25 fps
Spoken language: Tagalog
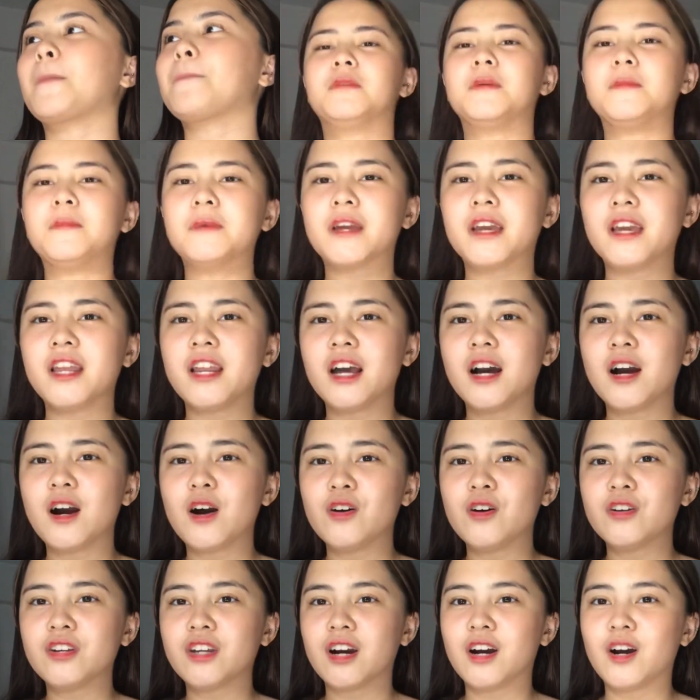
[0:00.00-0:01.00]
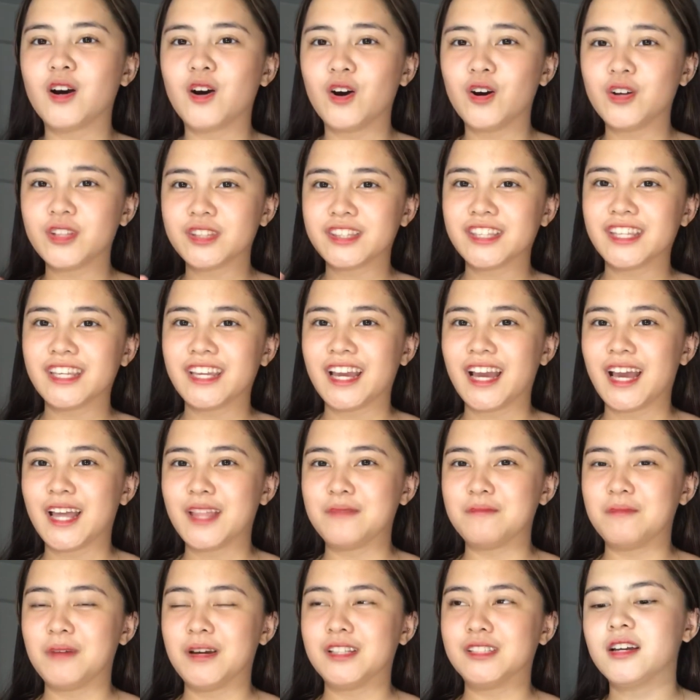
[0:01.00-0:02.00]
Bibigay lang ako ng onting
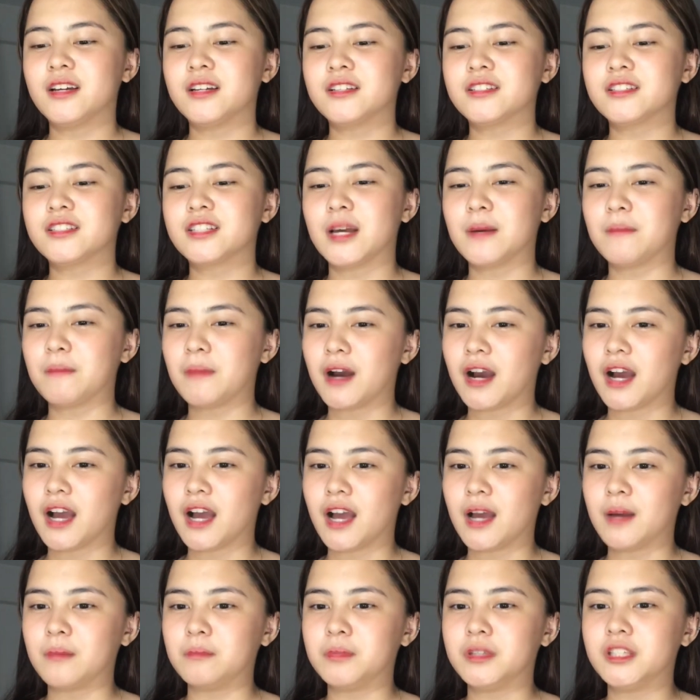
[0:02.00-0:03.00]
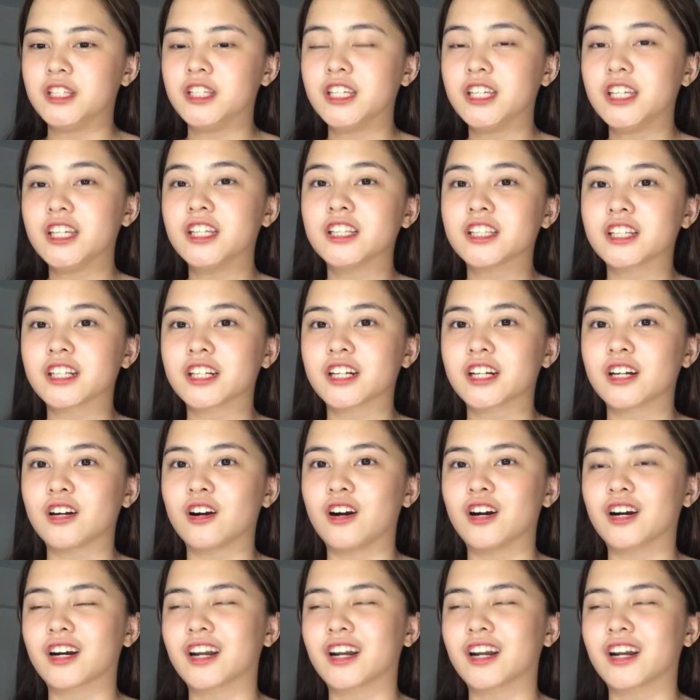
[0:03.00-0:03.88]
advice sa mga beginner or